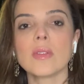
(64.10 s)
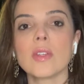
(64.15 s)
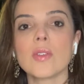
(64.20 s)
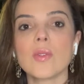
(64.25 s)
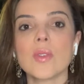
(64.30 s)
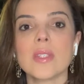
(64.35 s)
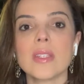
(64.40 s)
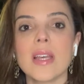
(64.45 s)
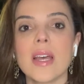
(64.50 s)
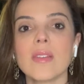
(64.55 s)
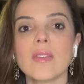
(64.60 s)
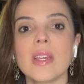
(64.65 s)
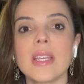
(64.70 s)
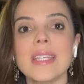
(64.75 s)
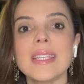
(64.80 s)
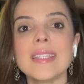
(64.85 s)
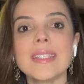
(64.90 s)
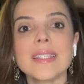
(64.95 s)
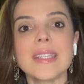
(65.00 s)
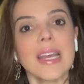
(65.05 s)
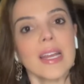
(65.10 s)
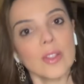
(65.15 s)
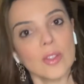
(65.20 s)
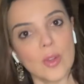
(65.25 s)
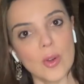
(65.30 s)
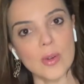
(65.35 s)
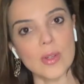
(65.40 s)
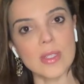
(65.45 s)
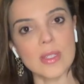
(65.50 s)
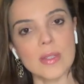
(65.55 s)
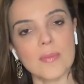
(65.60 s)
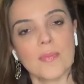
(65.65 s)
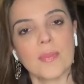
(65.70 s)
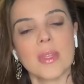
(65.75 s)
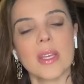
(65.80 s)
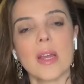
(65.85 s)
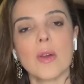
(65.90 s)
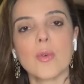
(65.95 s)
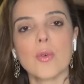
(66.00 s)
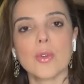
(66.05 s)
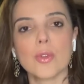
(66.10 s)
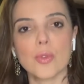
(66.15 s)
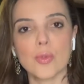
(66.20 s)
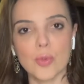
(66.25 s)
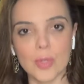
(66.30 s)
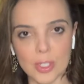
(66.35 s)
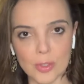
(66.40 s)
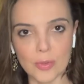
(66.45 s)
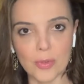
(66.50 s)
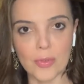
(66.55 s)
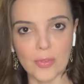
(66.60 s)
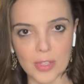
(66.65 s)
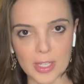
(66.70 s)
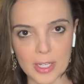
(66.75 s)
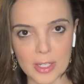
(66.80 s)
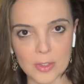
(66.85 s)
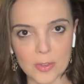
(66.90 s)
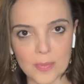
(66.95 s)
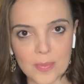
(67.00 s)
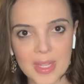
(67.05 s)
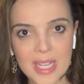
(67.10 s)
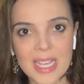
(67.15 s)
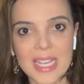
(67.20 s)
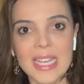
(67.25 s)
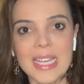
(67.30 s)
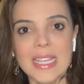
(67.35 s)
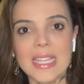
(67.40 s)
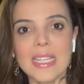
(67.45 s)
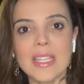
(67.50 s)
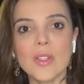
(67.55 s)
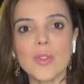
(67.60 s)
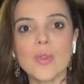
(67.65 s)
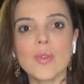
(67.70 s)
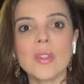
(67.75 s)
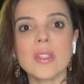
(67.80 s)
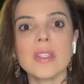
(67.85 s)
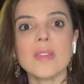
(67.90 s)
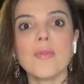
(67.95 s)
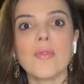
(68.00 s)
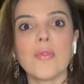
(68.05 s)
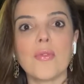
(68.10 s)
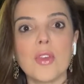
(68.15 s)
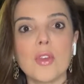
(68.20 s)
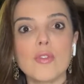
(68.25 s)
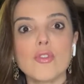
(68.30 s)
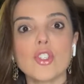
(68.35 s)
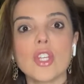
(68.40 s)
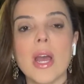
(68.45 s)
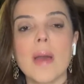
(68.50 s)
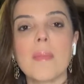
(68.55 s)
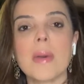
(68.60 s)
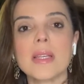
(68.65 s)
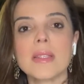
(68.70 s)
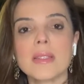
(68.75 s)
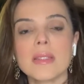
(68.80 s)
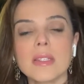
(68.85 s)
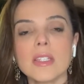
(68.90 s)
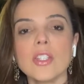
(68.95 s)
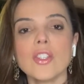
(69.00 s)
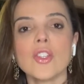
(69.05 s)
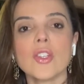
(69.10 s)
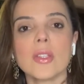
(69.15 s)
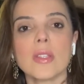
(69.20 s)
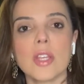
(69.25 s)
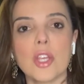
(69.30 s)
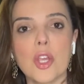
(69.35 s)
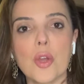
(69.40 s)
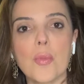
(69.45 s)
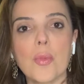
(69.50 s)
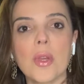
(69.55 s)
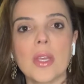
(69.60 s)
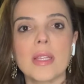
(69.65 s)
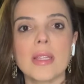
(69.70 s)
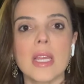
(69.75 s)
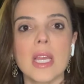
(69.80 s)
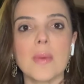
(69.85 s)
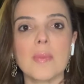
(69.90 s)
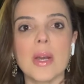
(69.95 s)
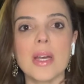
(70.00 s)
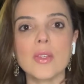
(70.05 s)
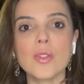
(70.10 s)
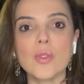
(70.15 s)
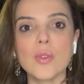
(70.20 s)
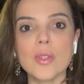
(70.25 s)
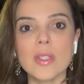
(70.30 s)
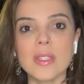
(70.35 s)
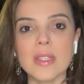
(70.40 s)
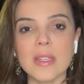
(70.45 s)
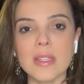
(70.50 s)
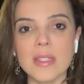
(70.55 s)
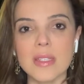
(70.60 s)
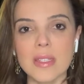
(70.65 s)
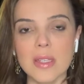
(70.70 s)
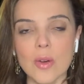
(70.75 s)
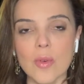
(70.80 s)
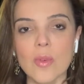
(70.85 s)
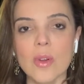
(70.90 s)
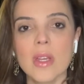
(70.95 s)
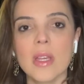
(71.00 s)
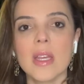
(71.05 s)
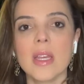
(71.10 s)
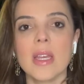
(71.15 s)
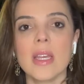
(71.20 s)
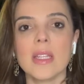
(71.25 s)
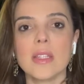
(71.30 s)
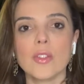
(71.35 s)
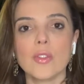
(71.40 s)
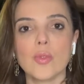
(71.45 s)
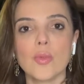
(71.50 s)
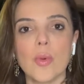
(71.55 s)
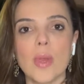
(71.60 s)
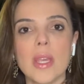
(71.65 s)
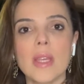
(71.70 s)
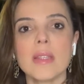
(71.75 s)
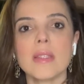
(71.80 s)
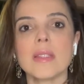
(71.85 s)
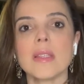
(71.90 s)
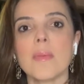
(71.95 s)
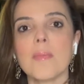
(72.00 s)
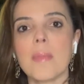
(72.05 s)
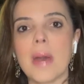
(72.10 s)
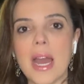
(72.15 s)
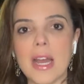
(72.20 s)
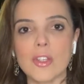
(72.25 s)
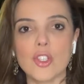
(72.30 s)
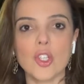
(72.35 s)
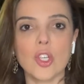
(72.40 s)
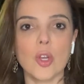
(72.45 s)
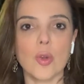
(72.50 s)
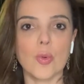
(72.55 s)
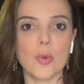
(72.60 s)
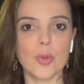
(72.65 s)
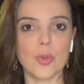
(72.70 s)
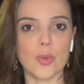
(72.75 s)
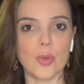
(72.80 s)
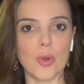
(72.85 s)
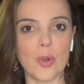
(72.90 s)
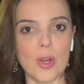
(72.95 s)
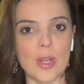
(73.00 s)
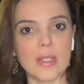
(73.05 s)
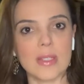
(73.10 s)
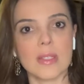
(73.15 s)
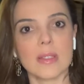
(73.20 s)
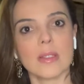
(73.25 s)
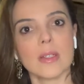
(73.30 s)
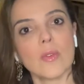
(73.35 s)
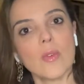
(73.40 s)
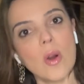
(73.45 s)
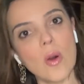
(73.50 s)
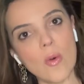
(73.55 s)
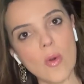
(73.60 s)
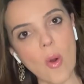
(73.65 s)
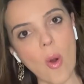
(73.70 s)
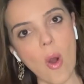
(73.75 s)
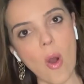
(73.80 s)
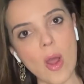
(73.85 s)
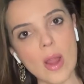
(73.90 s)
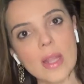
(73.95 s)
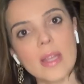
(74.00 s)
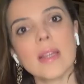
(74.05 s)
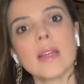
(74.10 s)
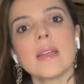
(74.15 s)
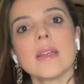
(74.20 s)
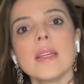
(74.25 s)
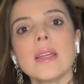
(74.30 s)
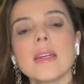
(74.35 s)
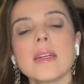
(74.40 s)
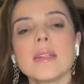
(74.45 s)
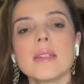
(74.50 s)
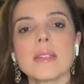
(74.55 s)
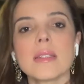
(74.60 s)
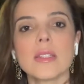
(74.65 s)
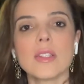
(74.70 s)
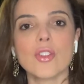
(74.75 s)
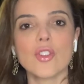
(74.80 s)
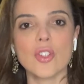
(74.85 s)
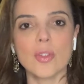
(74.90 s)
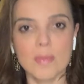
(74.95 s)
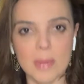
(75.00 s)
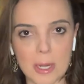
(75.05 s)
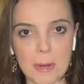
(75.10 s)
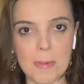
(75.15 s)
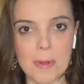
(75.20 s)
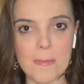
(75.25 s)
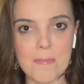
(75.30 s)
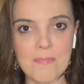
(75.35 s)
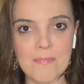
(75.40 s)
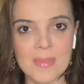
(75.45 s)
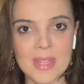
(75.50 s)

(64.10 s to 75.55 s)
está associada à esteatose, que é a gordura do fígado. Isso se viu já há bastante tempo que tem uma associação entre doença hepática gordurosa não alcoólica e câncer de mama.